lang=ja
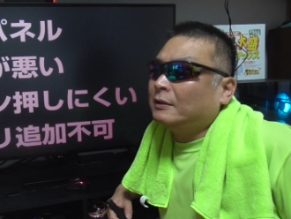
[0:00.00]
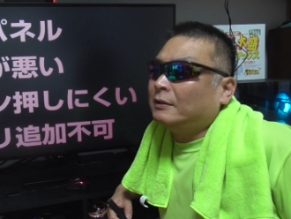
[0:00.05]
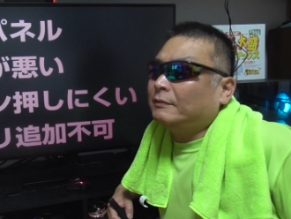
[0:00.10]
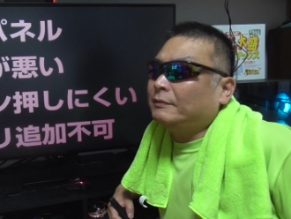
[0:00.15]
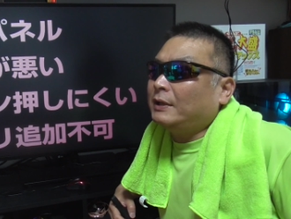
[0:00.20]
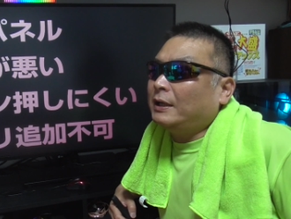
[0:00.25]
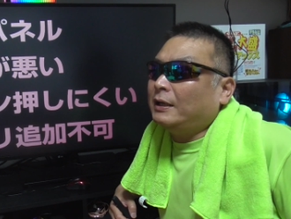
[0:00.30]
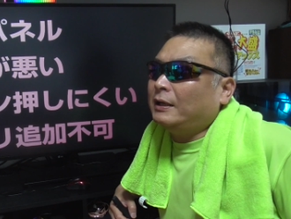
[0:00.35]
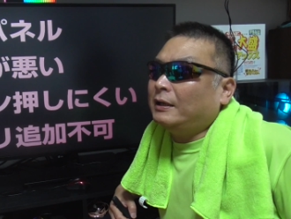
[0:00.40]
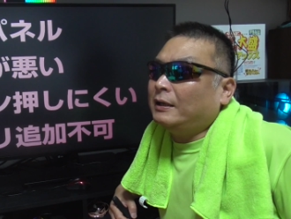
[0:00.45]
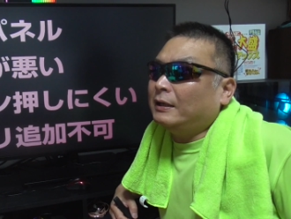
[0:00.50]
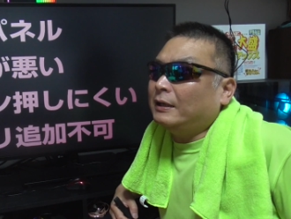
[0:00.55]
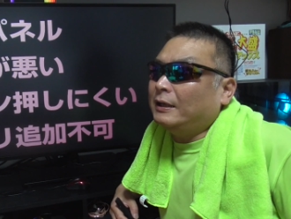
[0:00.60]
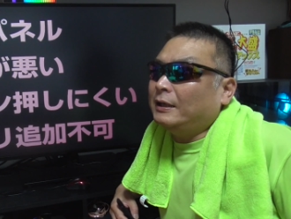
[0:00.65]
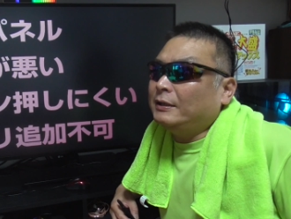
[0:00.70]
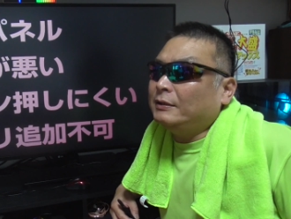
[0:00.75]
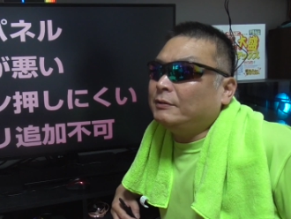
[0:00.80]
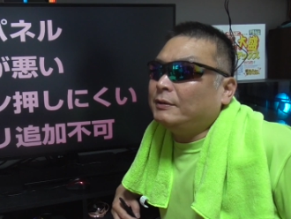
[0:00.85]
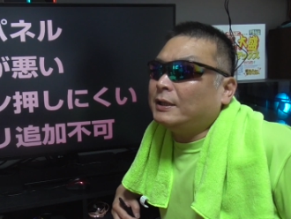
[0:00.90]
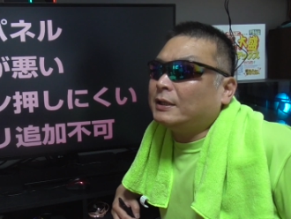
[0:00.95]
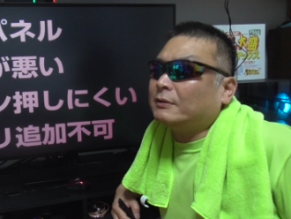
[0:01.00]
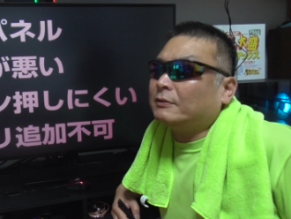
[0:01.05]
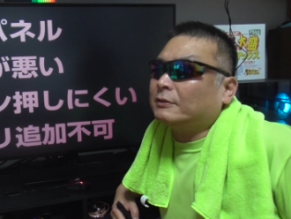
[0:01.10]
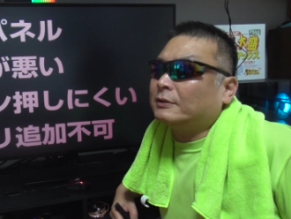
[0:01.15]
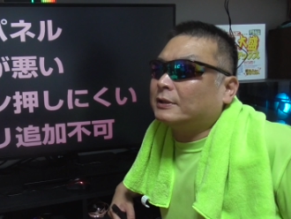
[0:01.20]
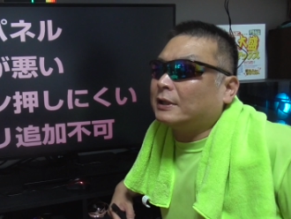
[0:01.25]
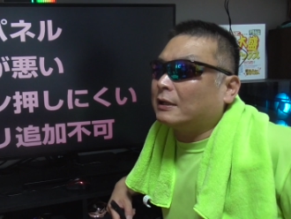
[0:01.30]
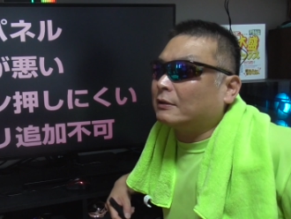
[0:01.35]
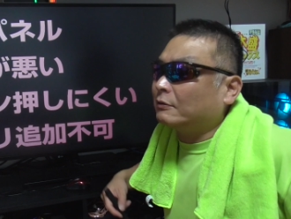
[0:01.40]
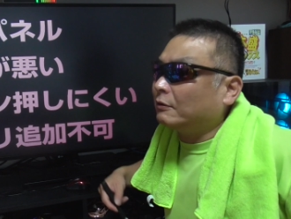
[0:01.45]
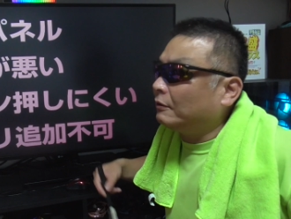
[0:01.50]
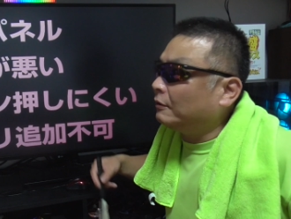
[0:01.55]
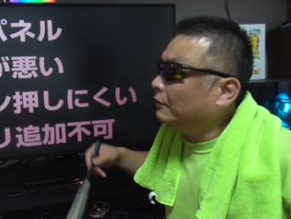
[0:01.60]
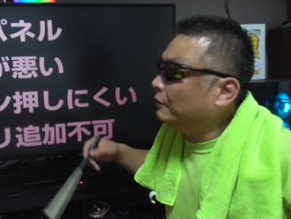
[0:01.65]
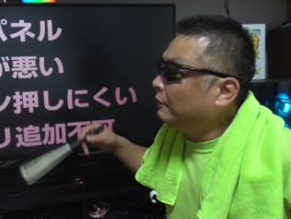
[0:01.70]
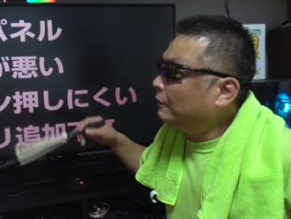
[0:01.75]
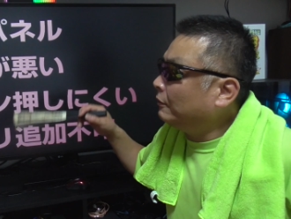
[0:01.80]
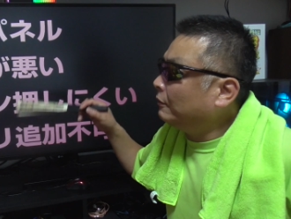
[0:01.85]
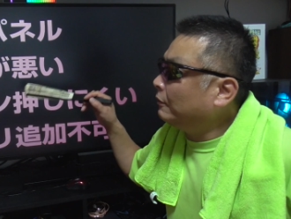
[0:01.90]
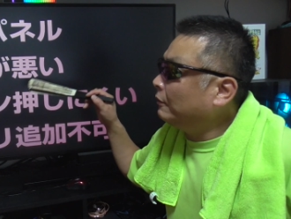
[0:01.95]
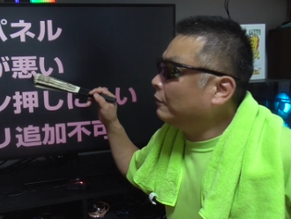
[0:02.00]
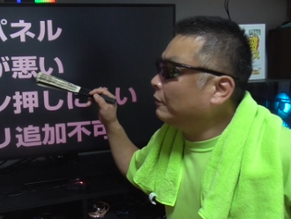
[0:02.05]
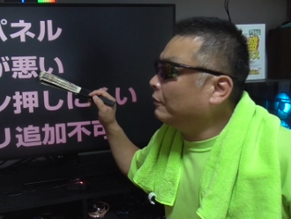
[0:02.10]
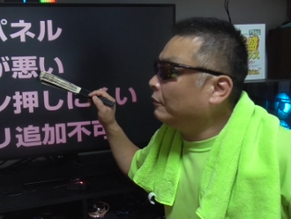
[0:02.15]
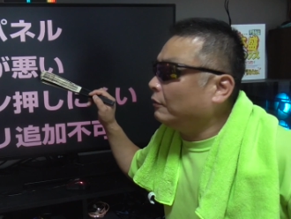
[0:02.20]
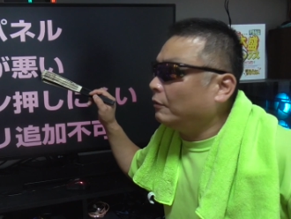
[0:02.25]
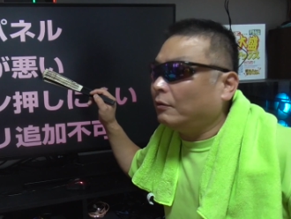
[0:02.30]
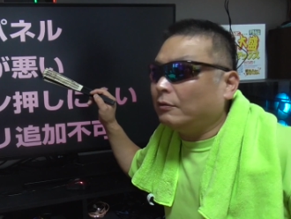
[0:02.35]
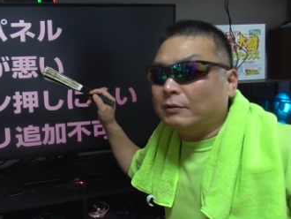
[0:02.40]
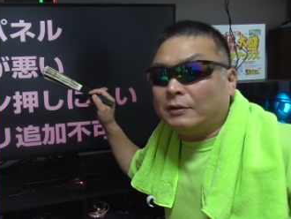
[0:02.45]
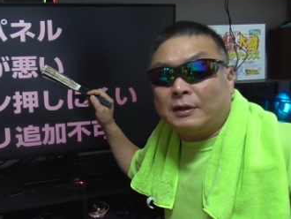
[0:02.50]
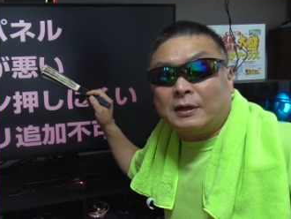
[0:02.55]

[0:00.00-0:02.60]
で AUX だと